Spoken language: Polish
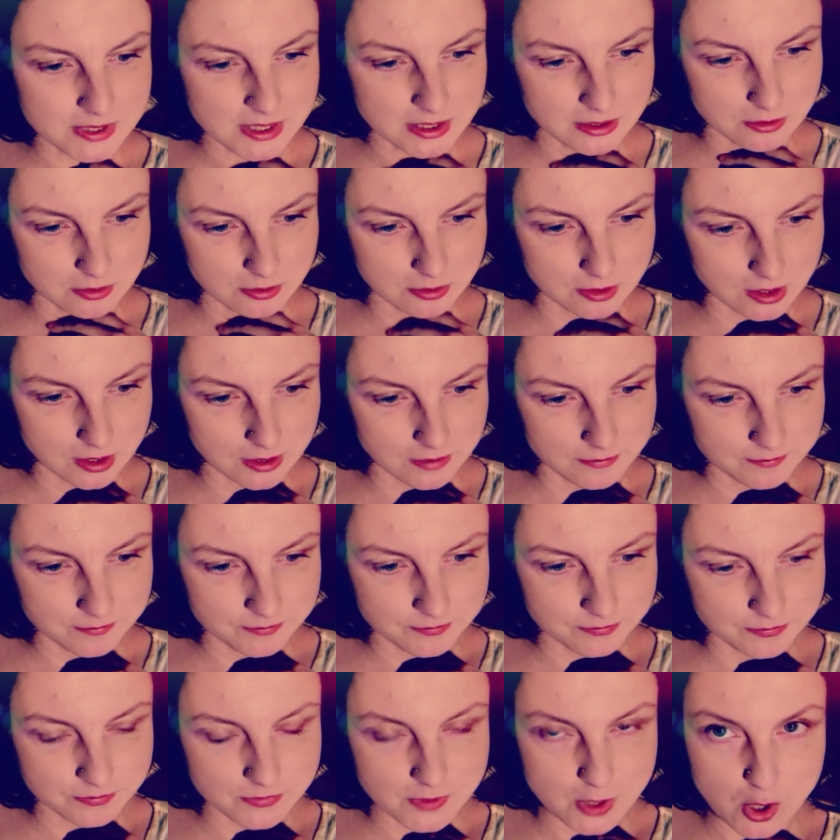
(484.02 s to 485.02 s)
za nogę.
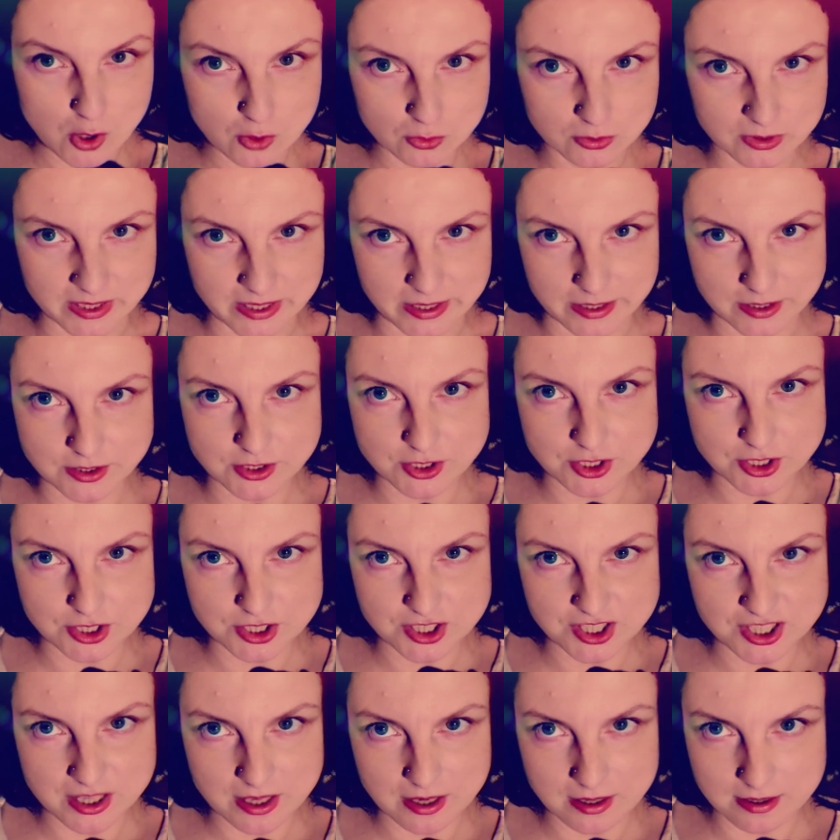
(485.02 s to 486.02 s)
Odejdź,
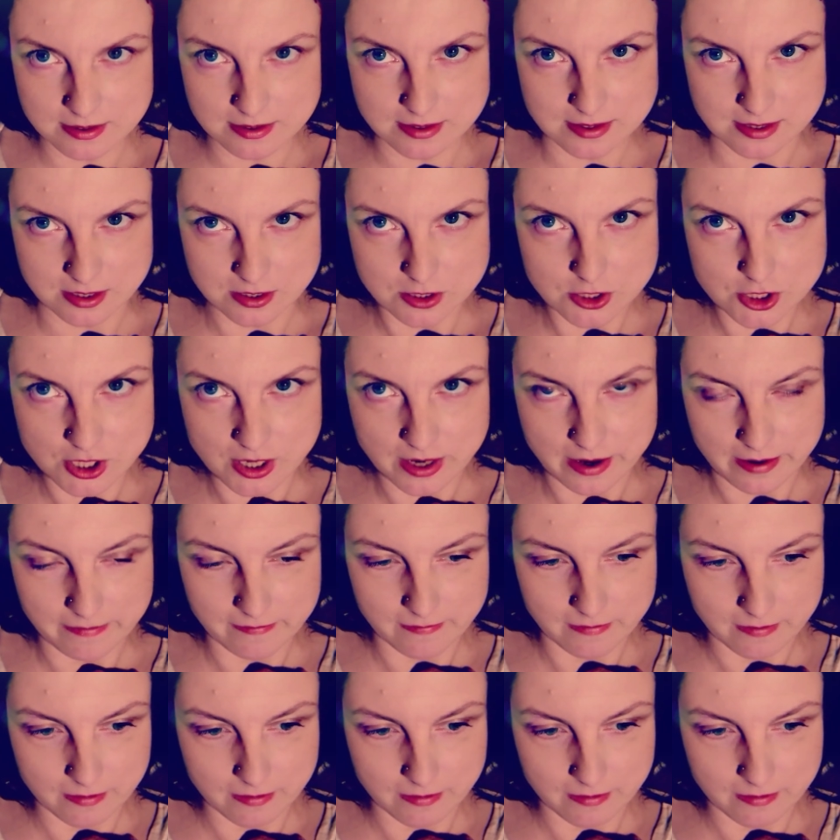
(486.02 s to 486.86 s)
nie chcę cię.